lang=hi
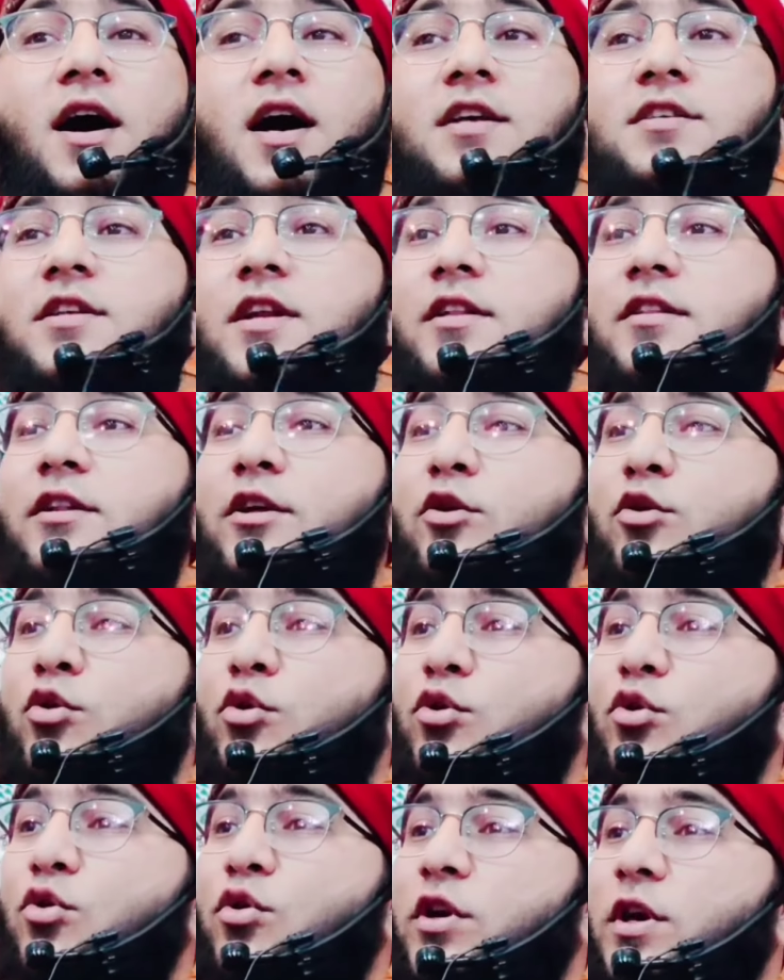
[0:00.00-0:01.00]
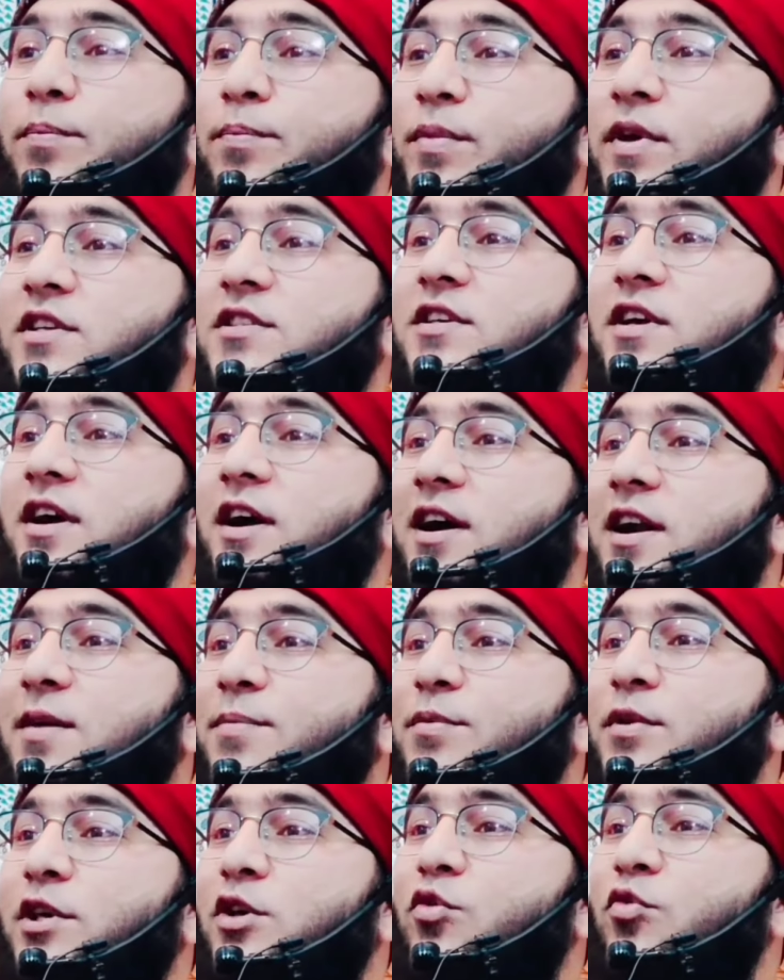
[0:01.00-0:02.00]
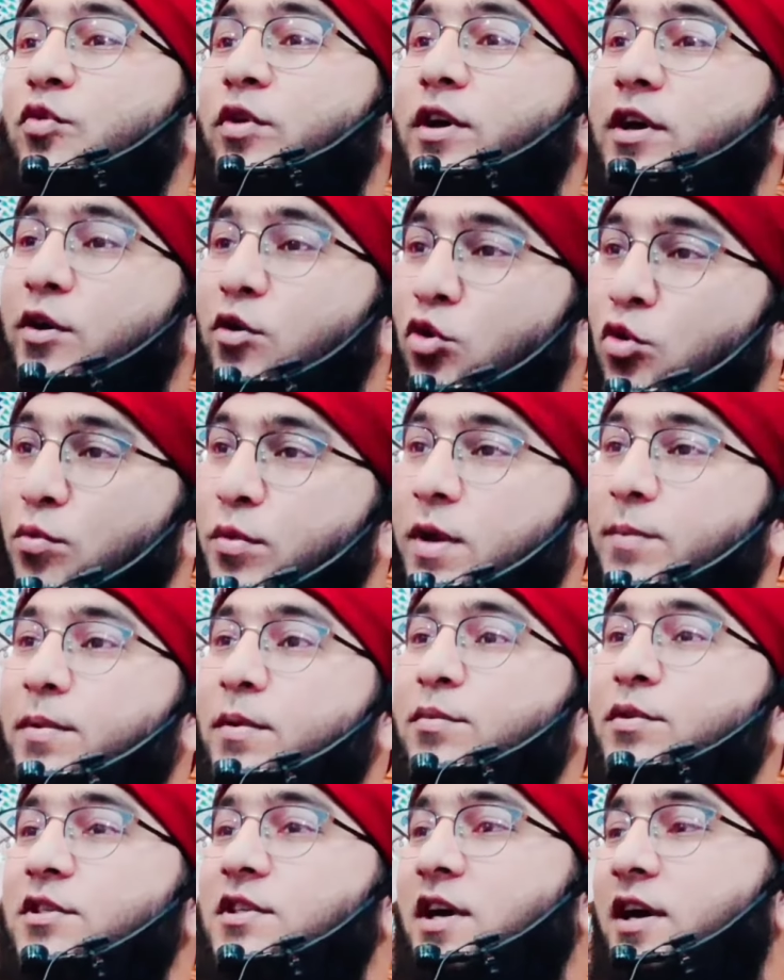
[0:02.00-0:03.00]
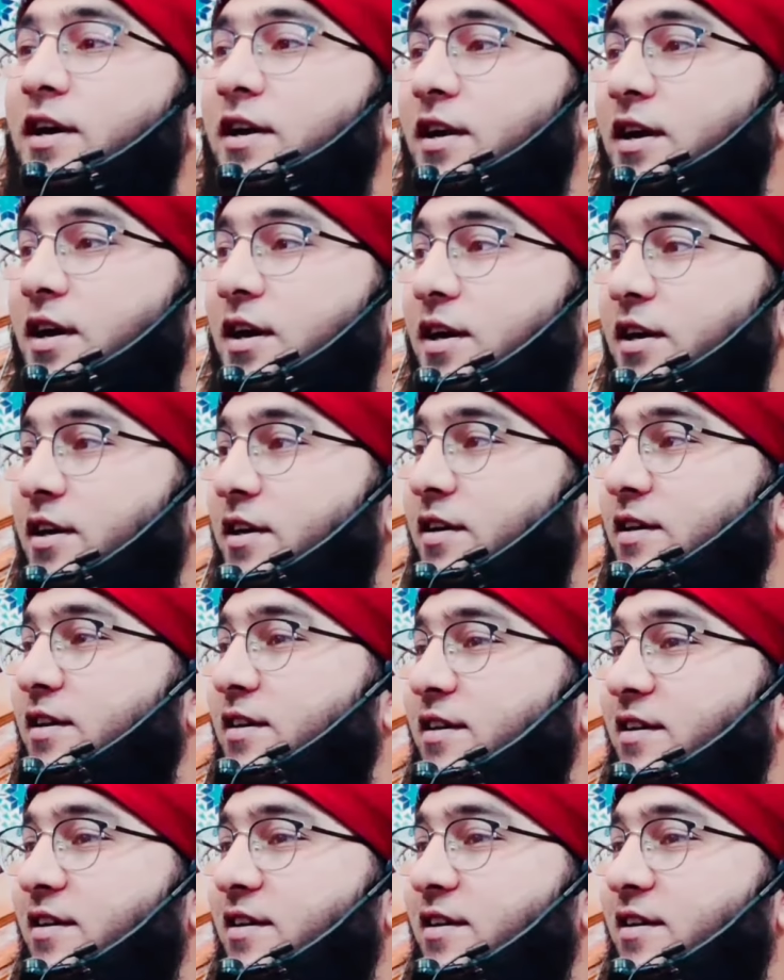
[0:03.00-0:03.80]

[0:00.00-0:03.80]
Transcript: हजरत ने लोगों के पैसे हड़प किए हुए हैं उम्र पे भी जा रहा है